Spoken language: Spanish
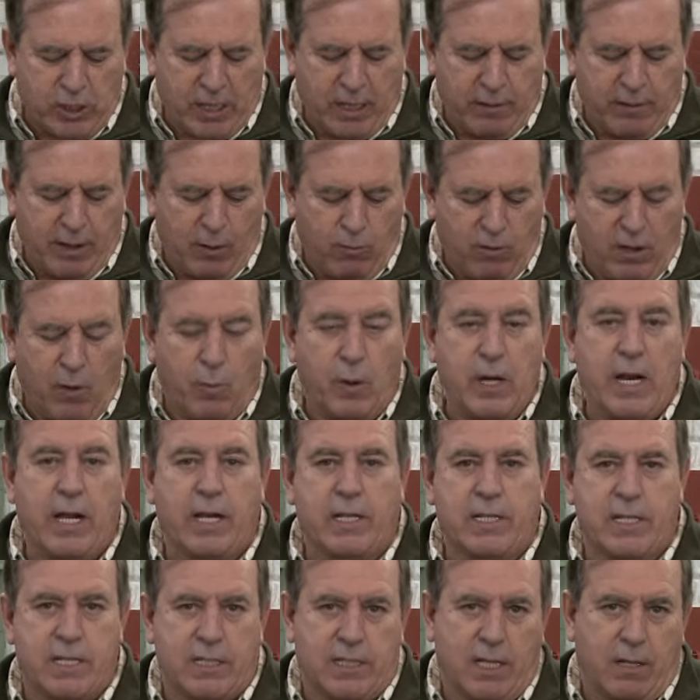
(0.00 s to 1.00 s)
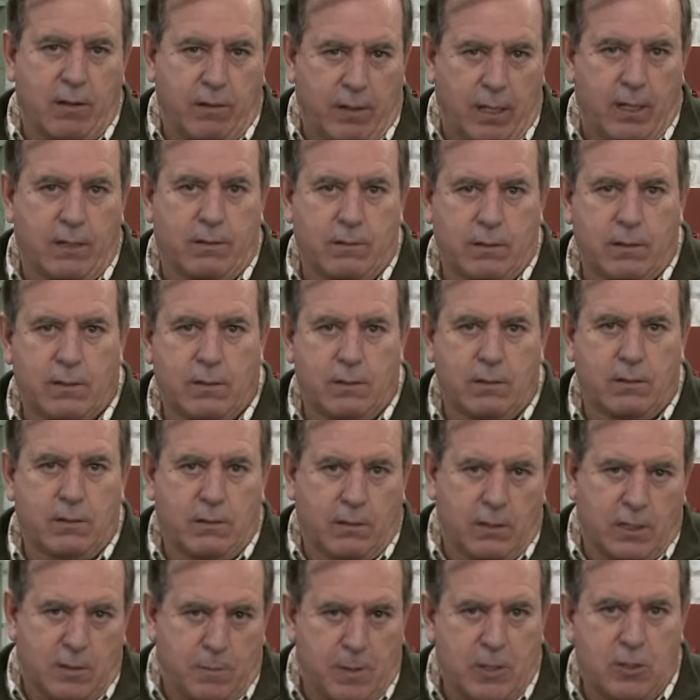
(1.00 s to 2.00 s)
que hacer una buena resistencia.
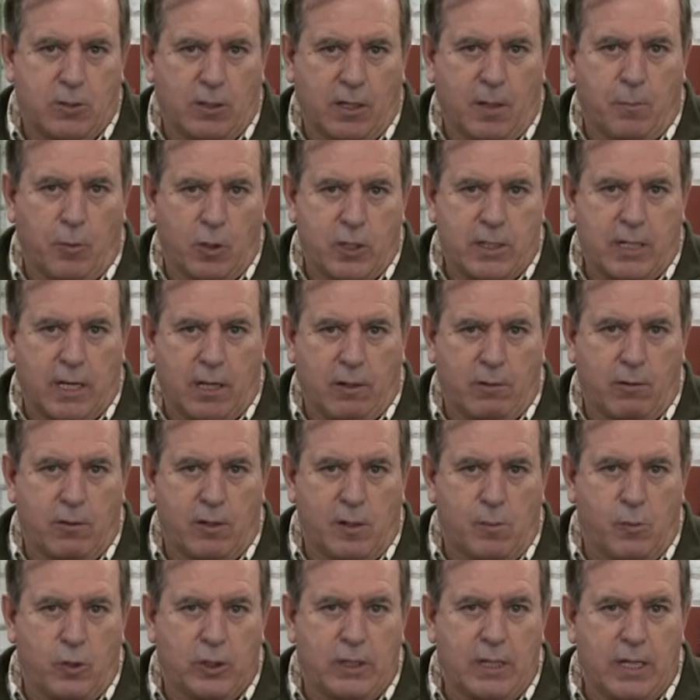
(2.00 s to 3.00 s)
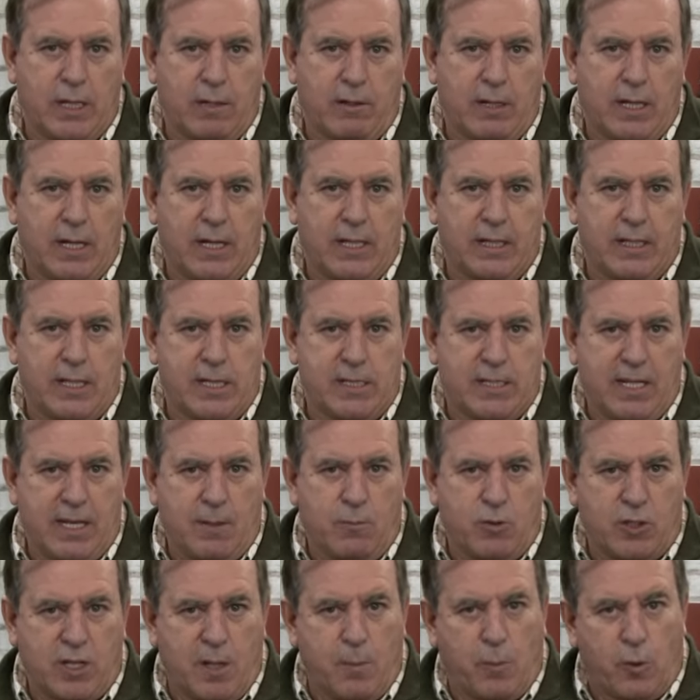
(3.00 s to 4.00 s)
Has visto que por esa razón, como te decía antes,
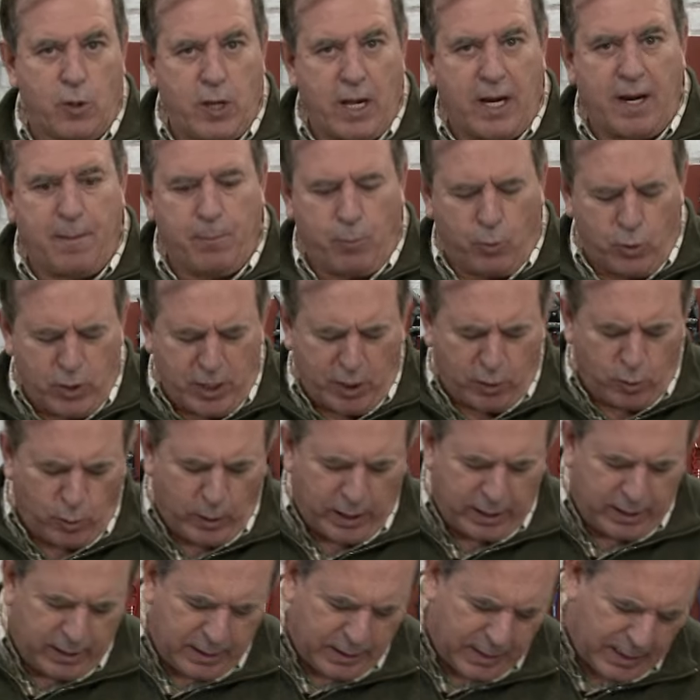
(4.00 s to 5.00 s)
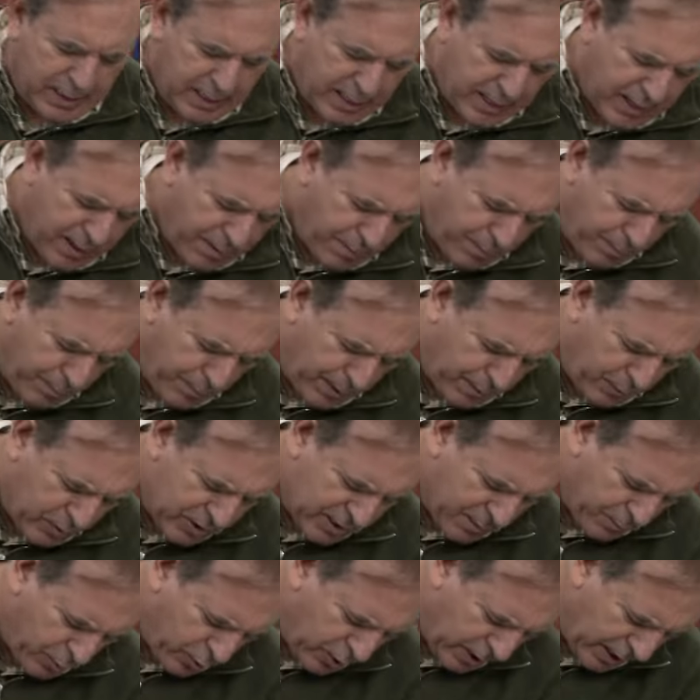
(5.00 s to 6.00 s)
tenemos que poner la empuñadura. Vamos
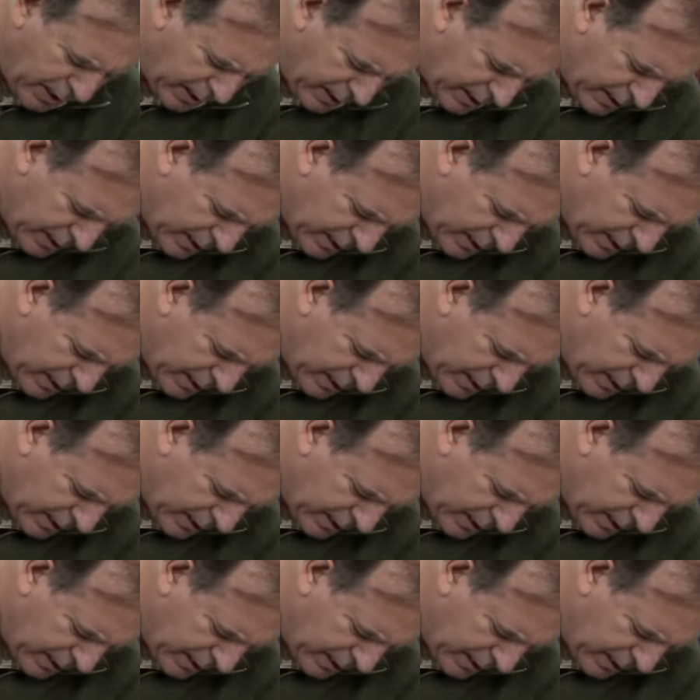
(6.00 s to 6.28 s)
a poner